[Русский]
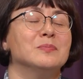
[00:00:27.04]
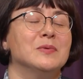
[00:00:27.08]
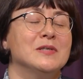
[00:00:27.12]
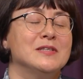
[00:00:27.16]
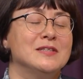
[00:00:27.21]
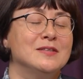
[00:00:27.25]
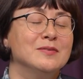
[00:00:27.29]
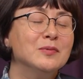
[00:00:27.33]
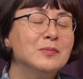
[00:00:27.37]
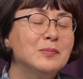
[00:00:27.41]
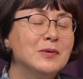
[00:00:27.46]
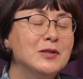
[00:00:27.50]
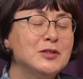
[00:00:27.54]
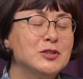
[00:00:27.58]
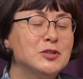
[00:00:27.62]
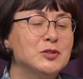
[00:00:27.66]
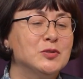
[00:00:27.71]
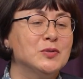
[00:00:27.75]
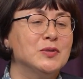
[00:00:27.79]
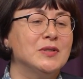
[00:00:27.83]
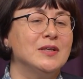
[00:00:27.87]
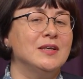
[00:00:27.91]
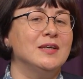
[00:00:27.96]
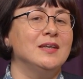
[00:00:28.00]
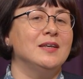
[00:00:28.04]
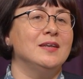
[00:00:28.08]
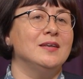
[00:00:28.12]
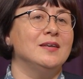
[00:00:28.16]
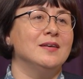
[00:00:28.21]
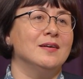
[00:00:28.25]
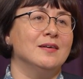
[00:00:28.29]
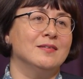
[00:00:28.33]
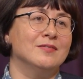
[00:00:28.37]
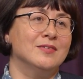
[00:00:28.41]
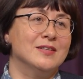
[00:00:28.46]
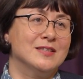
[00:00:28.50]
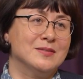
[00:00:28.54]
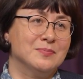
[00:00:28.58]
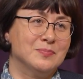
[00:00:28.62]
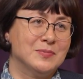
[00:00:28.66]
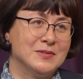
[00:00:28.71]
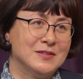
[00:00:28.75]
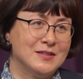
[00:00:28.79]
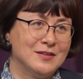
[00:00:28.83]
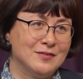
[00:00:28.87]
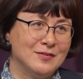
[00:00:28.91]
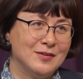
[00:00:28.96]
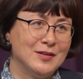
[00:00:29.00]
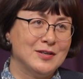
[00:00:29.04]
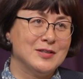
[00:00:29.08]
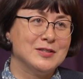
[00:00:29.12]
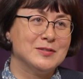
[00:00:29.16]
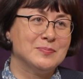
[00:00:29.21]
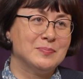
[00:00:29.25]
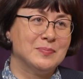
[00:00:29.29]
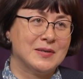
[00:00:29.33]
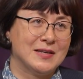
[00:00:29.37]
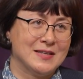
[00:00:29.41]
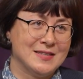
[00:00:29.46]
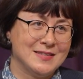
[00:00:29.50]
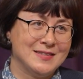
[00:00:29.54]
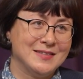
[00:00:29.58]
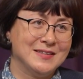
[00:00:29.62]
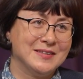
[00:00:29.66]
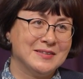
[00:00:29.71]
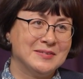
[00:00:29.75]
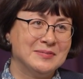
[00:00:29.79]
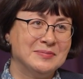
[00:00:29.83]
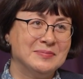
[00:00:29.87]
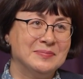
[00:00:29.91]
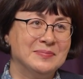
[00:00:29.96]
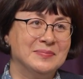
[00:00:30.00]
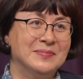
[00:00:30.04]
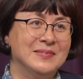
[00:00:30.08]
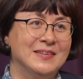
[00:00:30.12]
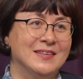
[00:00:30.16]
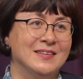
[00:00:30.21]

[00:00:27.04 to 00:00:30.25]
Спасибо большое, и я вас поздравляю с праздником.